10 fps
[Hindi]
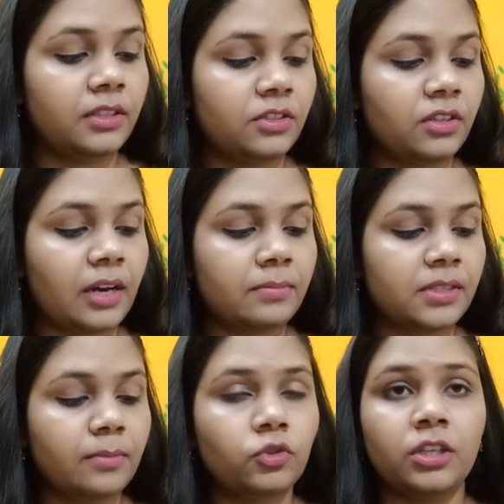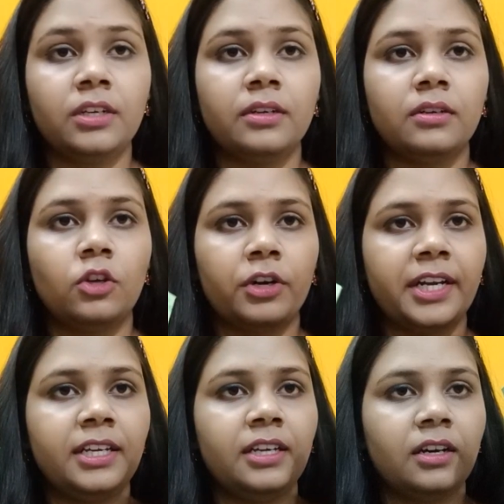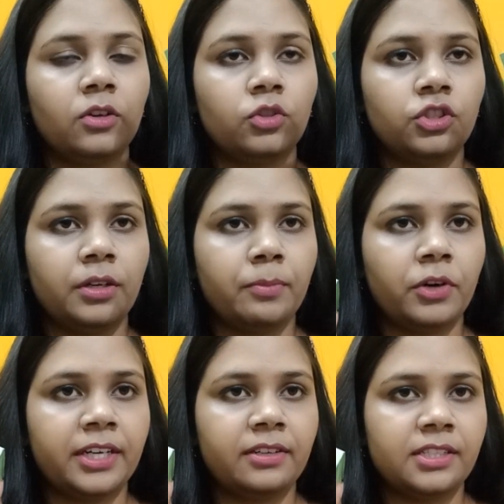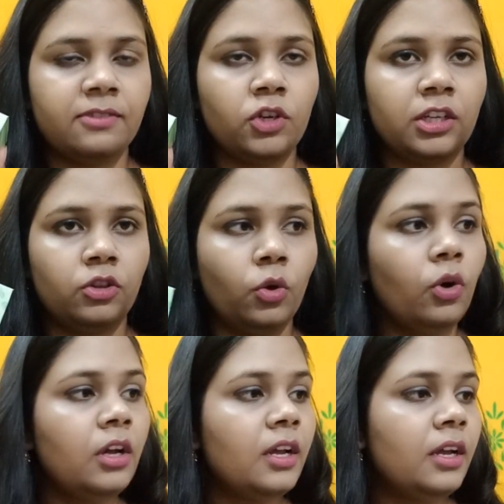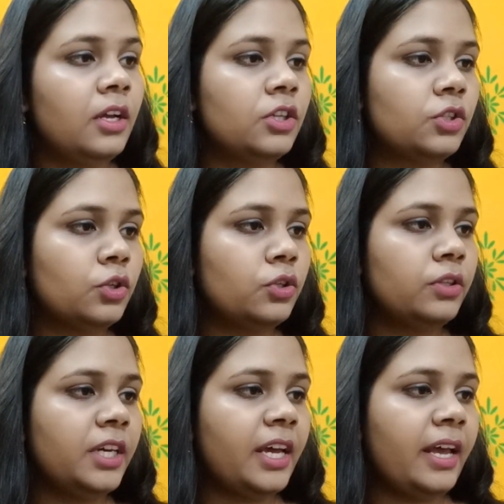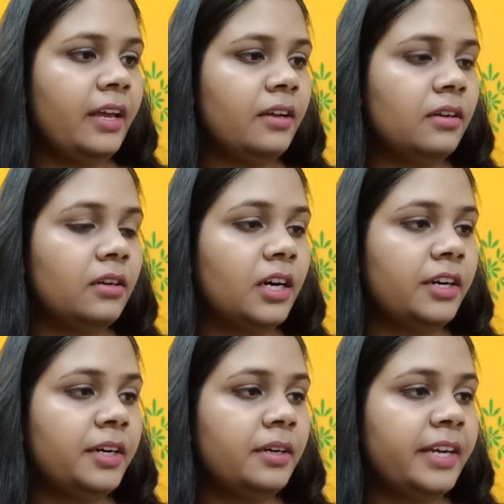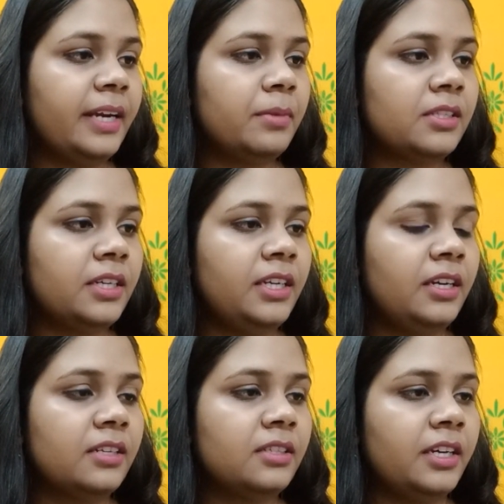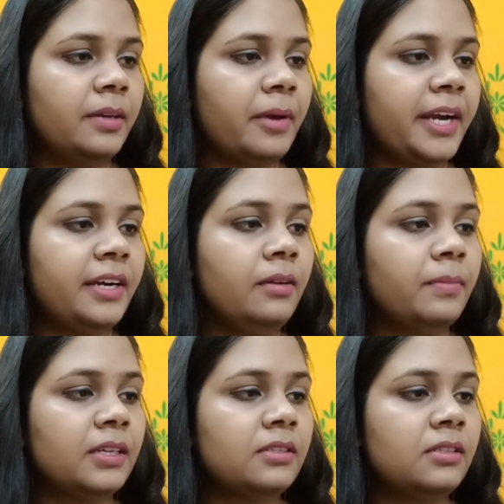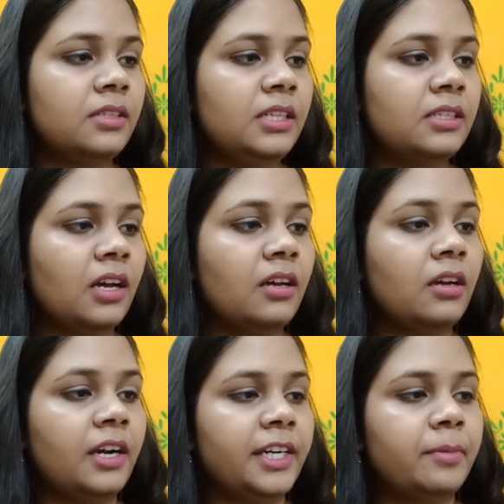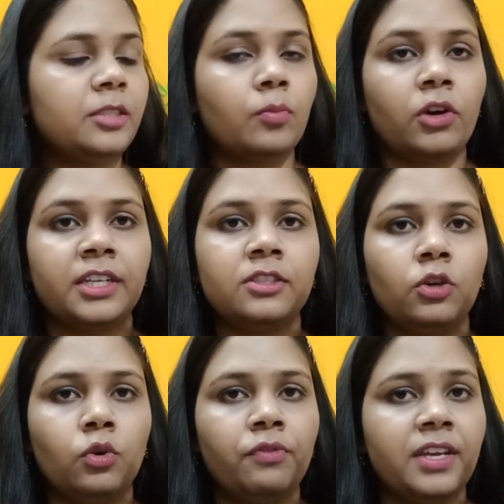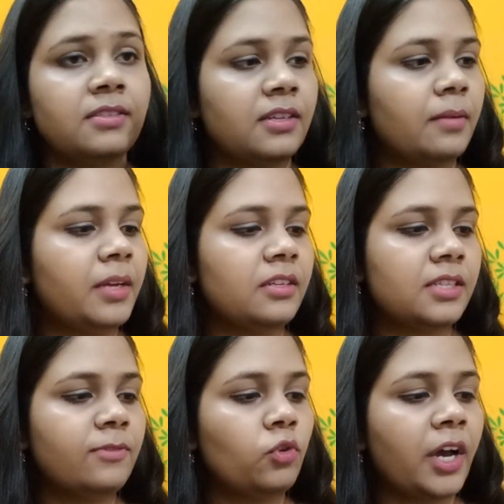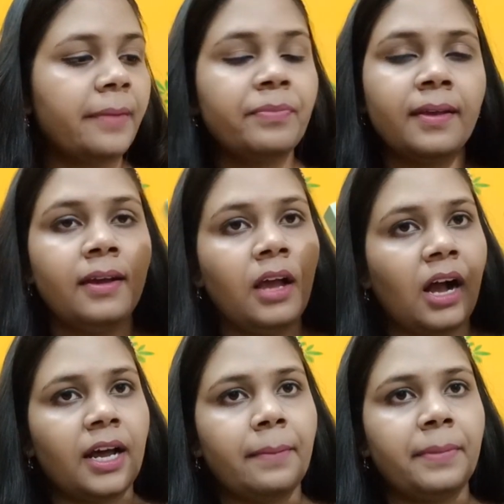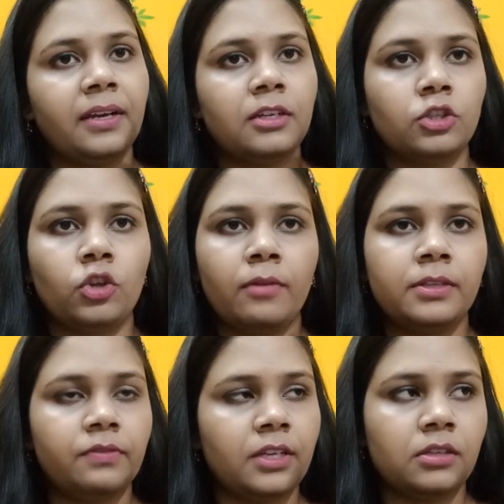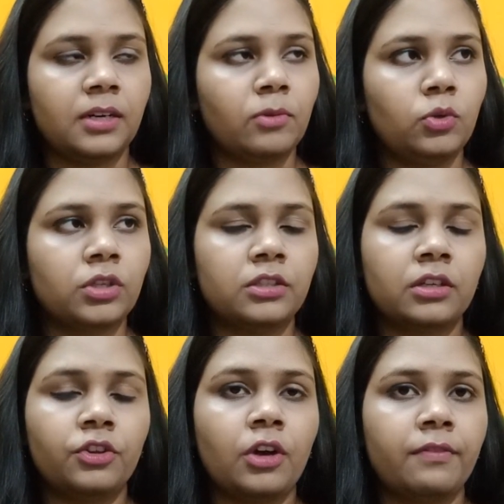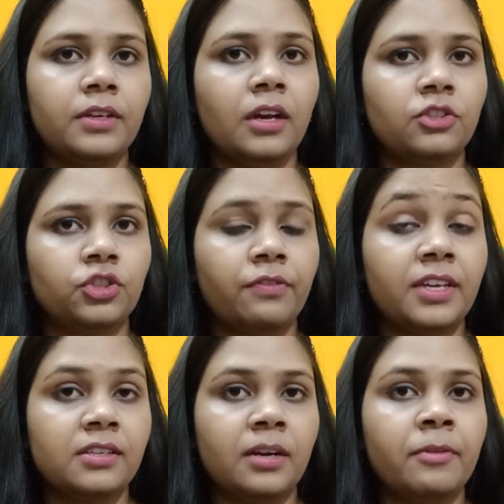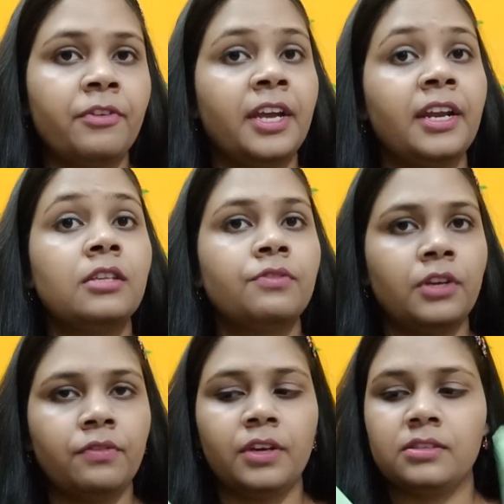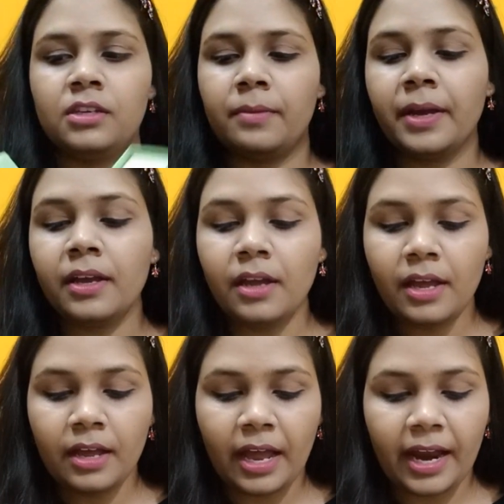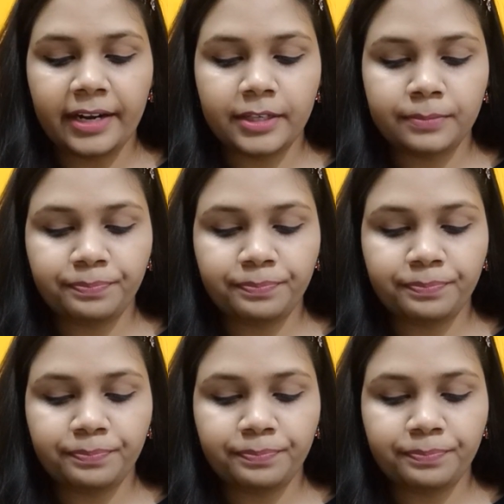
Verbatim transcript: इंस्टाग्राम से मुझे डॉट एंड की का कुछ ये प्रोडक्ट रिसीव हुए थे दो सो so, ये है हंड्रेड टेन परसेंट ईया सीनेमाइड प्लस सीसा अल्टीमेट स्पॉटलेस ग्लो फेस सिरम ये रिसीव हुआ है अगर आप बिगनर्स हो तो आप इस फेस सिरम को यूज़ कर सकते हो काफ़ी अच्छा फेस सिरम है फ्रेगरेंस फ्री फेस सिरम है एंड